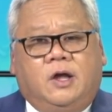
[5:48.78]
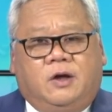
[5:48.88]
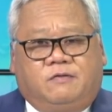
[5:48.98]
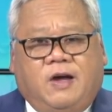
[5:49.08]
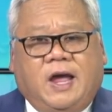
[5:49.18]

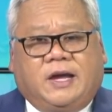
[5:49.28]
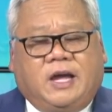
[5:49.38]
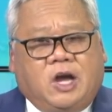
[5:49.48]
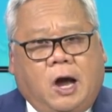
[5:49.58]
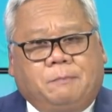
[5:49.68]
về
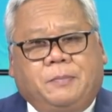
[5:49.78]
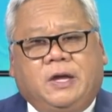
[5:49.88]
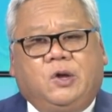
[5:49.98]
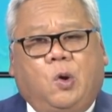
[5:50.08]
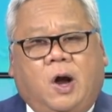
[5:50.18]
cái
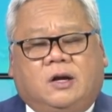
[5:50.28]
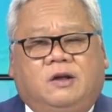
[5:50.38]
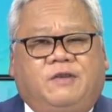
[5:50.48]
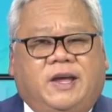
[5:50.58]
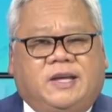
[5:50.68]
copy hoặc
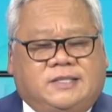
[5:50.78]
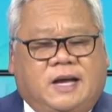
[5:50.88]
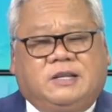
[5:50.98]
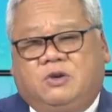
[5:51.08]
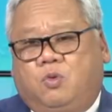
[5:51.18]
là về cái
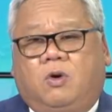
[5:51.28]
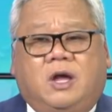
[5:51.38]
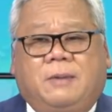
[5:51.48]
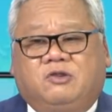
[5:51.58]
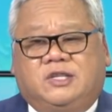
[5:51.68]
xác định của
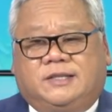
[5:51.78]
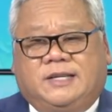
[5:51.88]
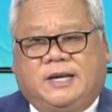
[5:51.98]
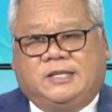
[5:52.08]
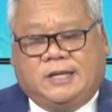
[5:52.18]
cái bảo trợ
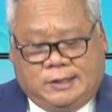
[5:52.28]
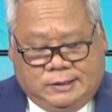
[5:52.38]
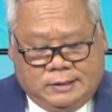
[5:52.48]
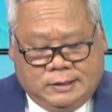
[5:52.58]
tài chính.